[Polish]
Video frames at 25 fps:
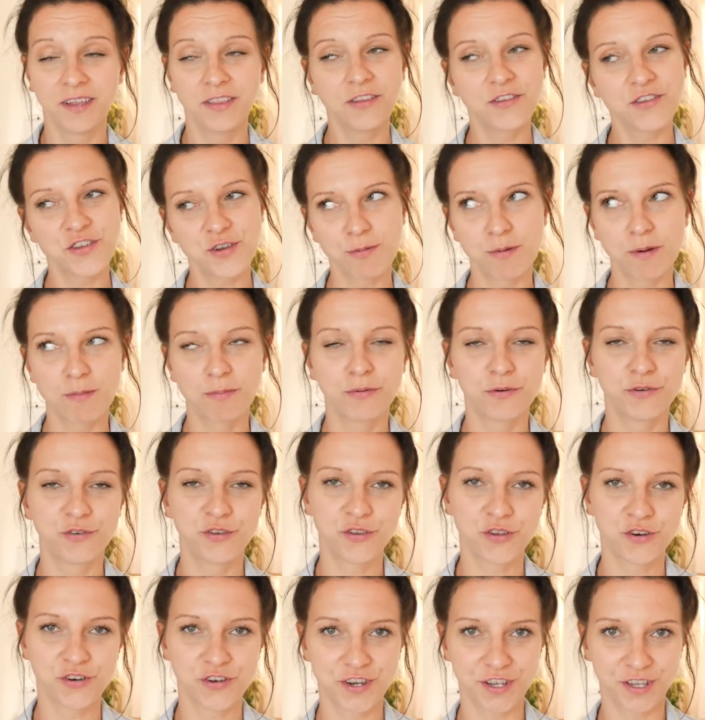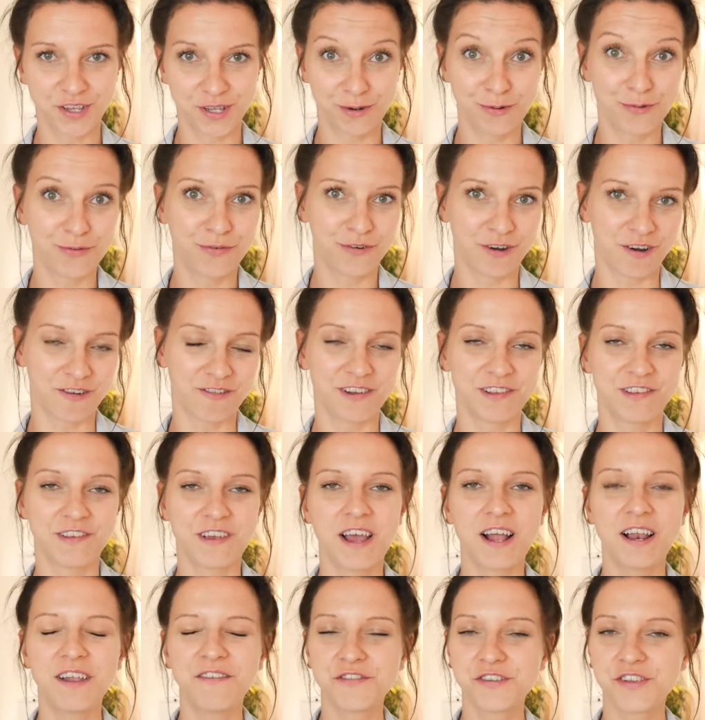no trzeba było się troszkę nagłówkować,
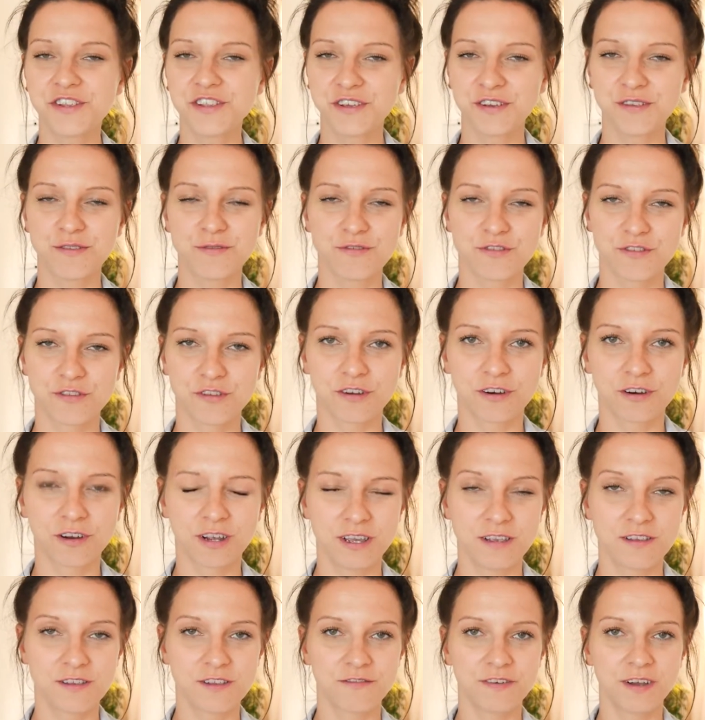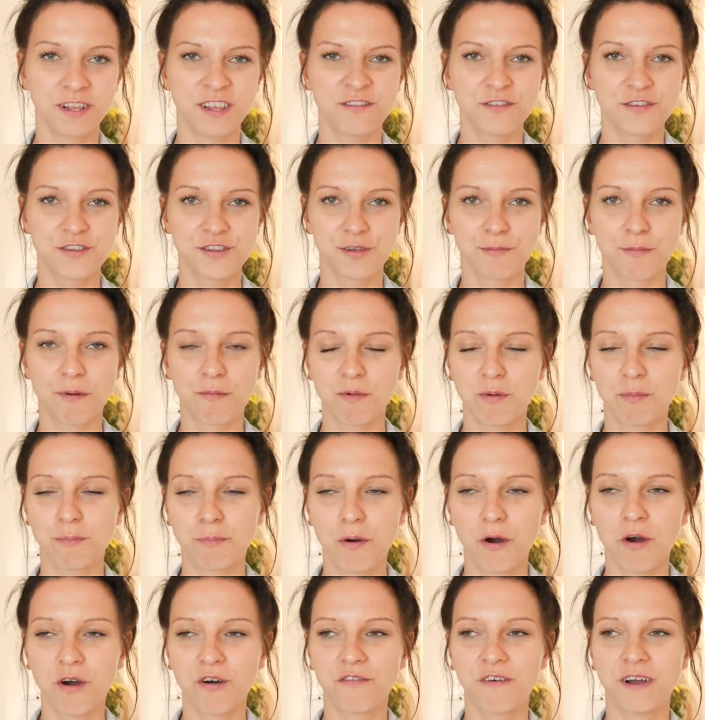ale wszystko jest już zorganizowane, wszystko mamy
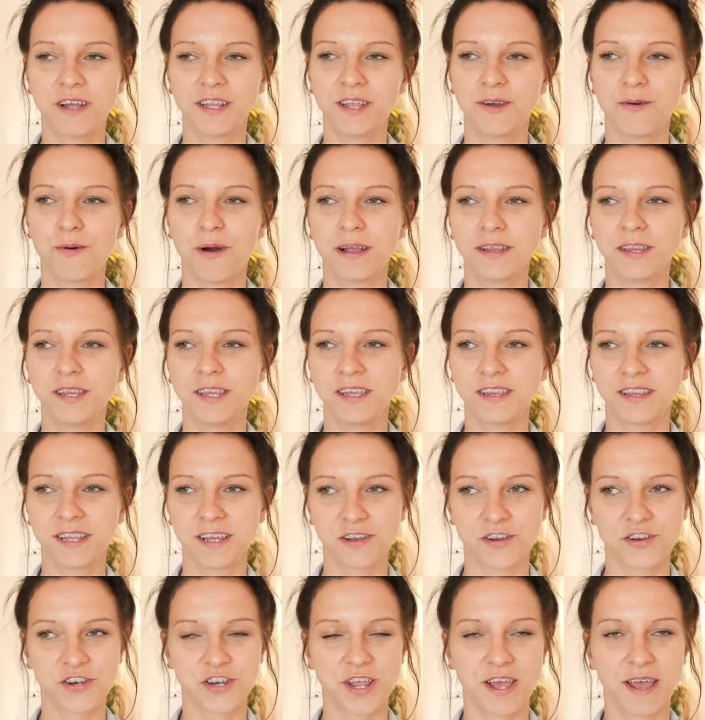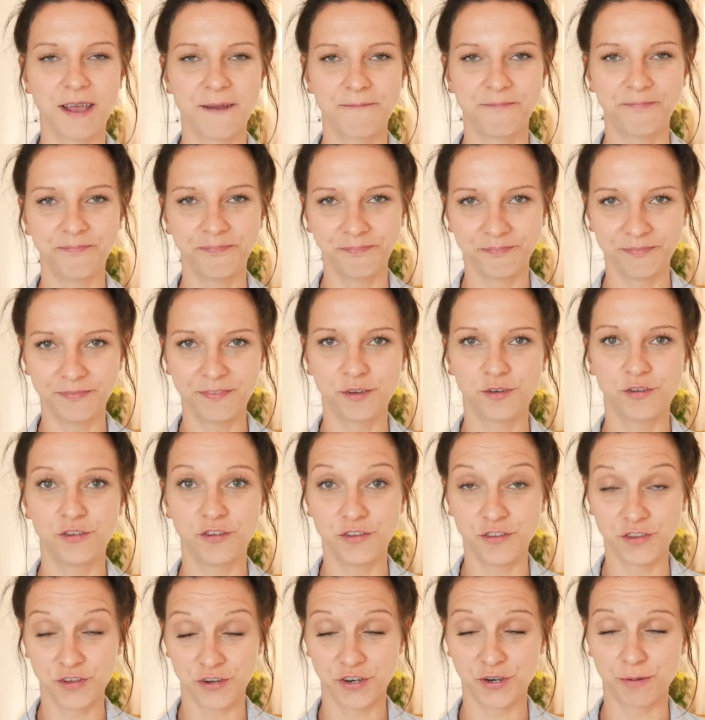pochowane ładnie, także to
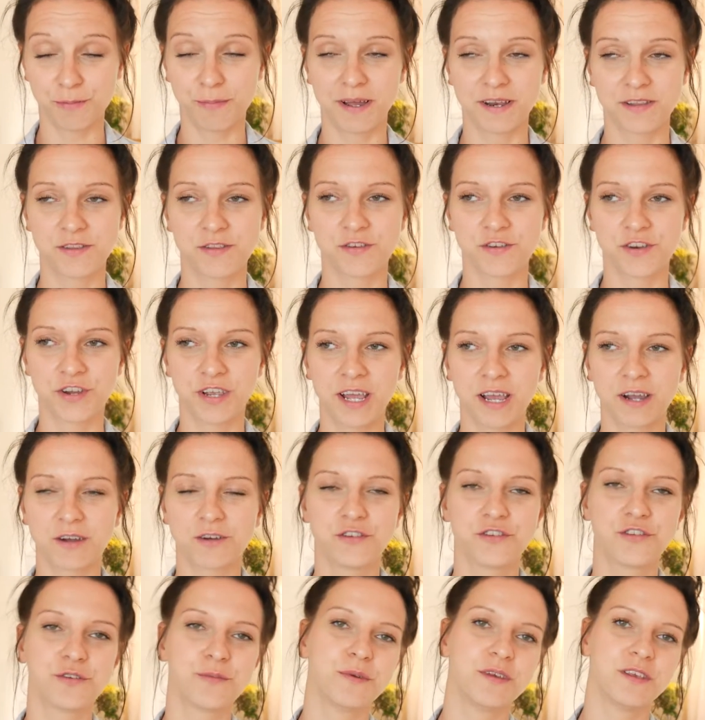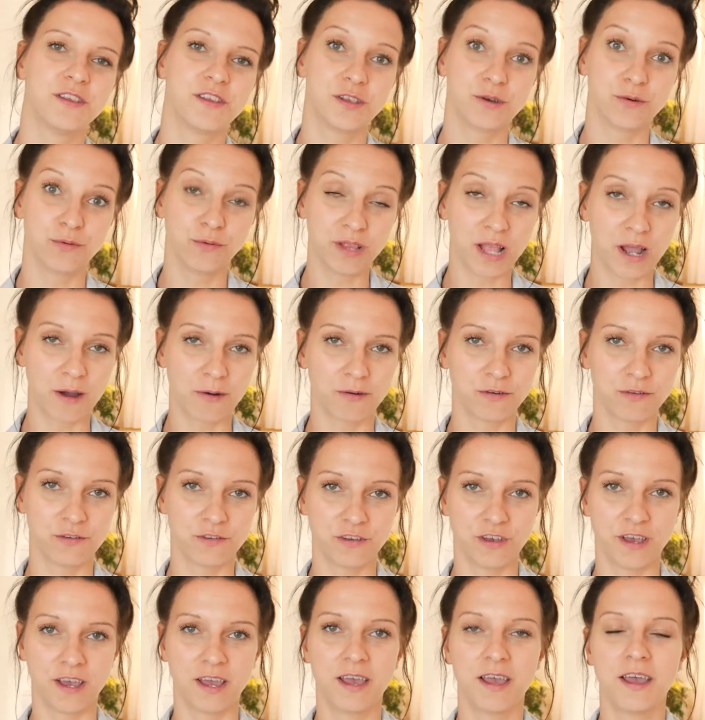się cieszę bardzo, że jakoś to miejsce udało
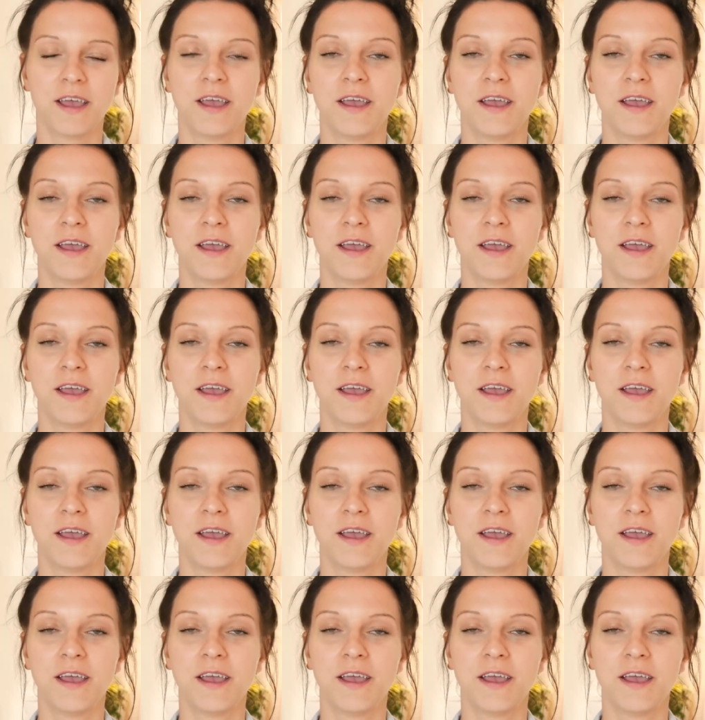się